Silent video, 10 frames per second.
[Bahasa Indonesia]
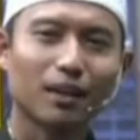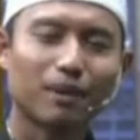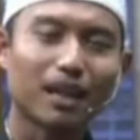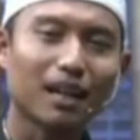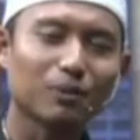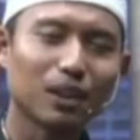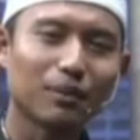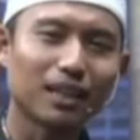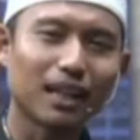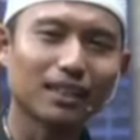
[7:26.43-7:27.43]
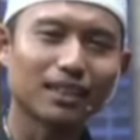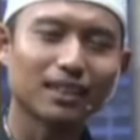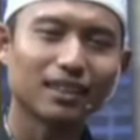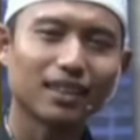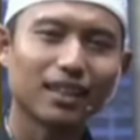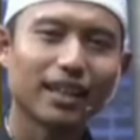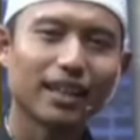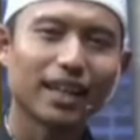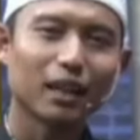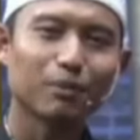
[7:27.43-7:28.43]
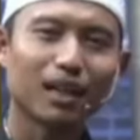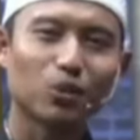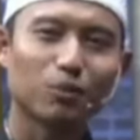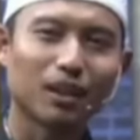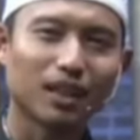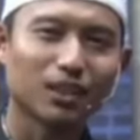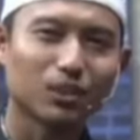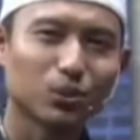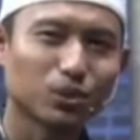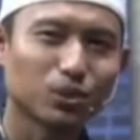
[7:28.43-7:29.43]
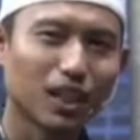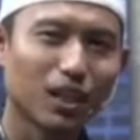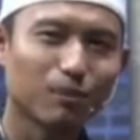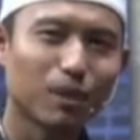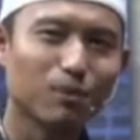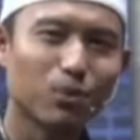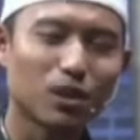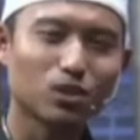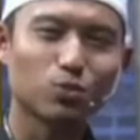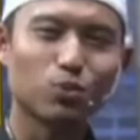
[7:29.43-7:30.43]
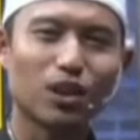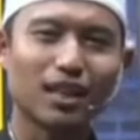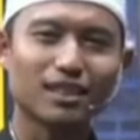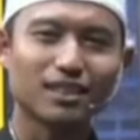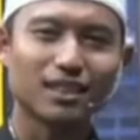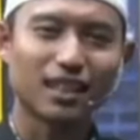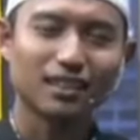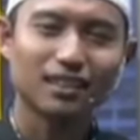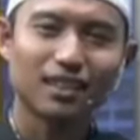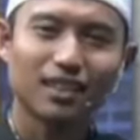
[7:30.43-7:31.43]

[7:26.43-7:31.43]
Maka alhamdulillah pada hari ini Hereba Atobah sudah membuat sebuah racikan